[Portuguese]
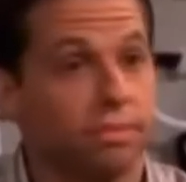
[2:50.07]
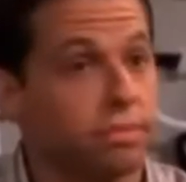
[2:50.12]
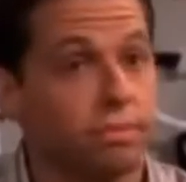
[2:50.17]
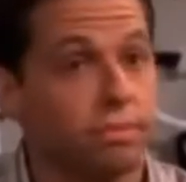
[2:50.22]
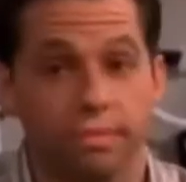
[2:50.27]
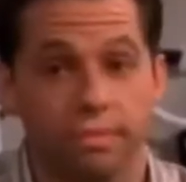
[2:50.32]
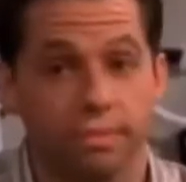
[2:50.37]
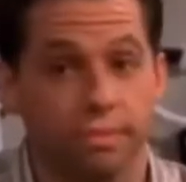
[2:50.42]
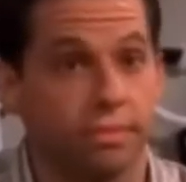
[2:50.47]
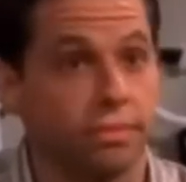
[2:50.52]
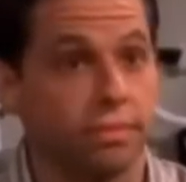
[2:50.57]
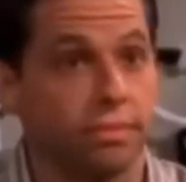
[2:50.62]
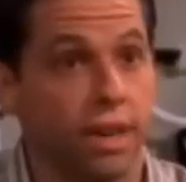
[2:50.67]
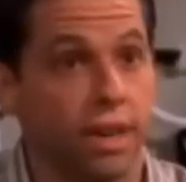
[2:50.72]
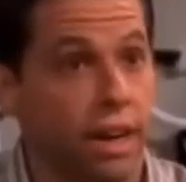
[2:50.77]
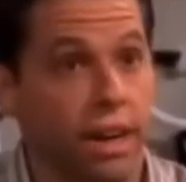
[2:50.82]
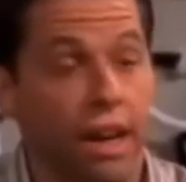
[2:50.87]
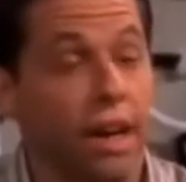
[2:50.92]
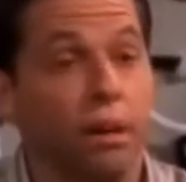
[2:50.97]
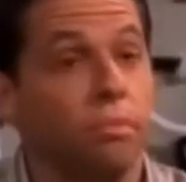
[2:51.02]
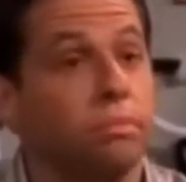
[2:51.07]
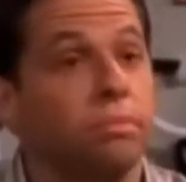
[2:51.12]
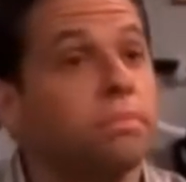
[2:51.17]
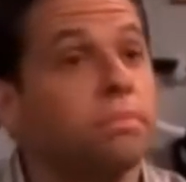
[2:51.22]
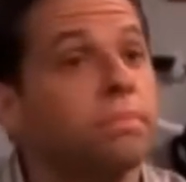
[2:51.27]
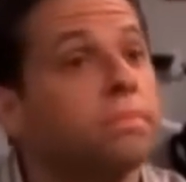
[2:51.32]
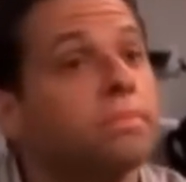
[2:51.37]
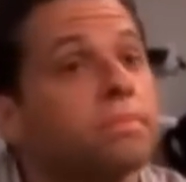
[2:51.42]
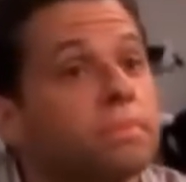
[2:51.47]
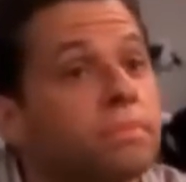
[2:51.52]
Mas. Eu
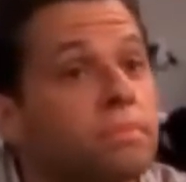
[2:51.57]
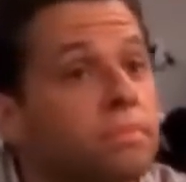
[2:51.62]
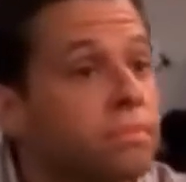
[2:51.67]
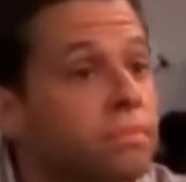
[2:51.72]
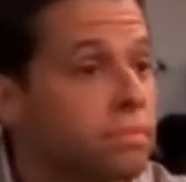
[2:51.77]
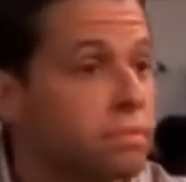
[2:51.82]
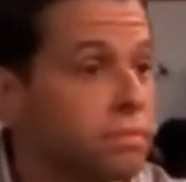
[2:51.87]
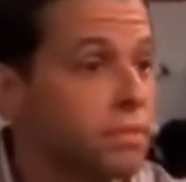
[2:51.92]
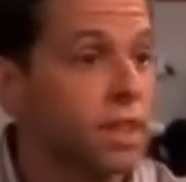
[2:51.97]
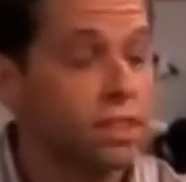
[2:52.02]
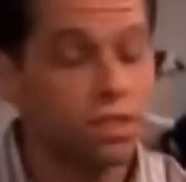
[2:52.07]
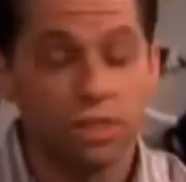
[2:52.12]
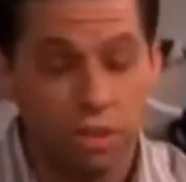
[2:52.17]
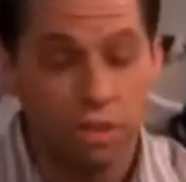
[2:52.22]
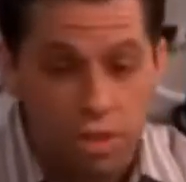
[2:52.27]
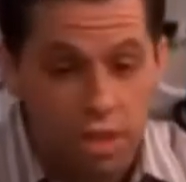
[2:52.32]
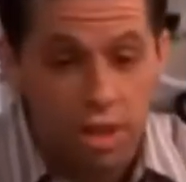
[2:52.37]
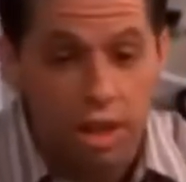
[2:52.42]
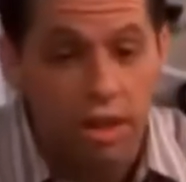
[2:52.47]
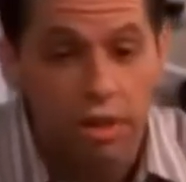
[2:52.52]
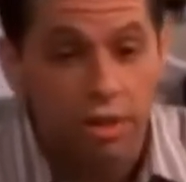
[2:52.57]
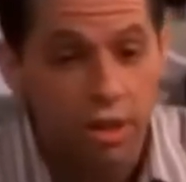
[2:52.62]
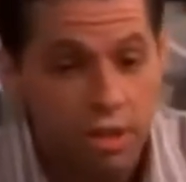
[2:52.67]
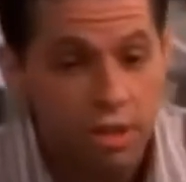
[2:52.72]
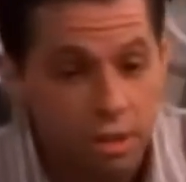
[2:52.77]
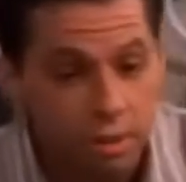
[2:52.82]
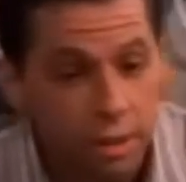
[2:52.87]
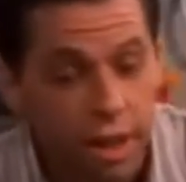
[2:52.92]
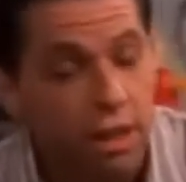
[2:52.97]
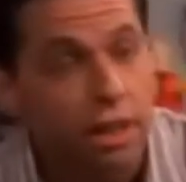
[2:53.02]
tô. Eu só
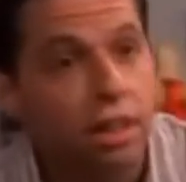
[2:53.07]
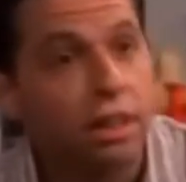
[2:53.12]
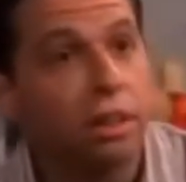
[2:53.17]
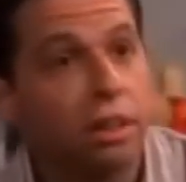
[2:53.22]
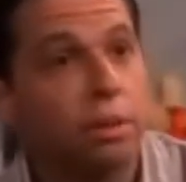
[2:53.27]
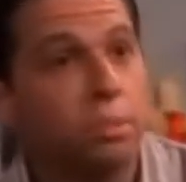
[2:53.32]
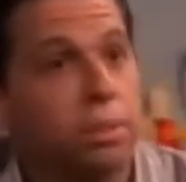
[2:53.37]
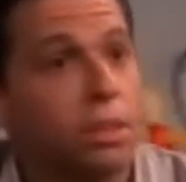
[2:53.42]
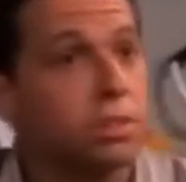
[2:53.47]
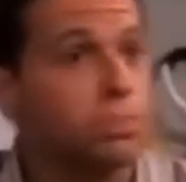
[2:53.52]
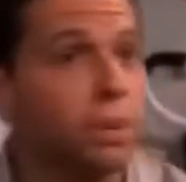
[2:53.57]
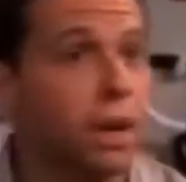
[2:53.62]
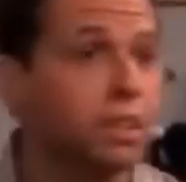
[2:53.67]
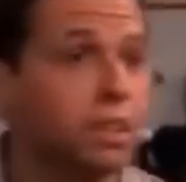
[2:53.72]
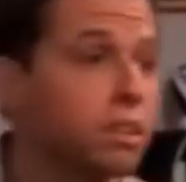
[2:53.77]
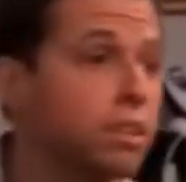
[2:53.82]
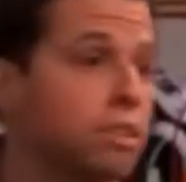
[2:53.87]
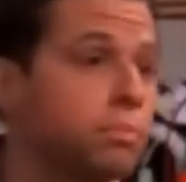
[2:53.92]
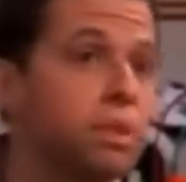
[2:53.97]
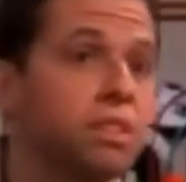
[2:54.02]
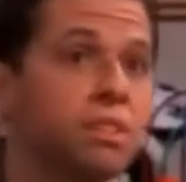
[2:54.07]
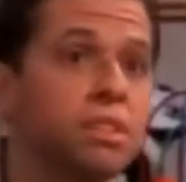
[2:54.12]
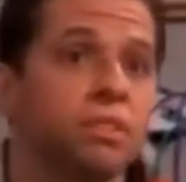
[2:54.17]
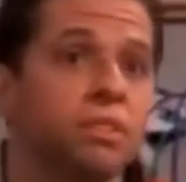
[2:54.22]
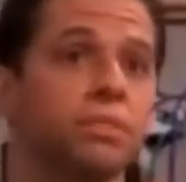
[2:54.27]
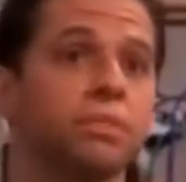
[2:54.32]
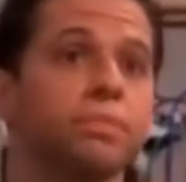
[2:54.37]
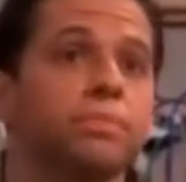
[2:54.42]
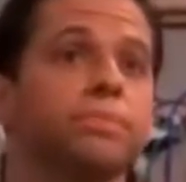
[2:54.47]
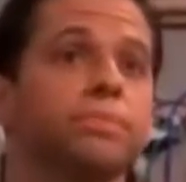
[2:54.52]
não vejo nenhuma razão para fazer um grande
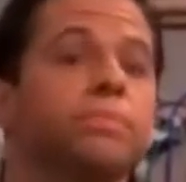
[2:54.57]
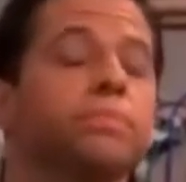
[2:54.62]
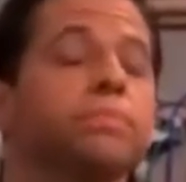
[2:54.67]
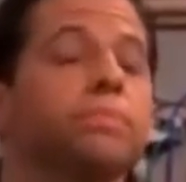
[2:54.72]
espetáculo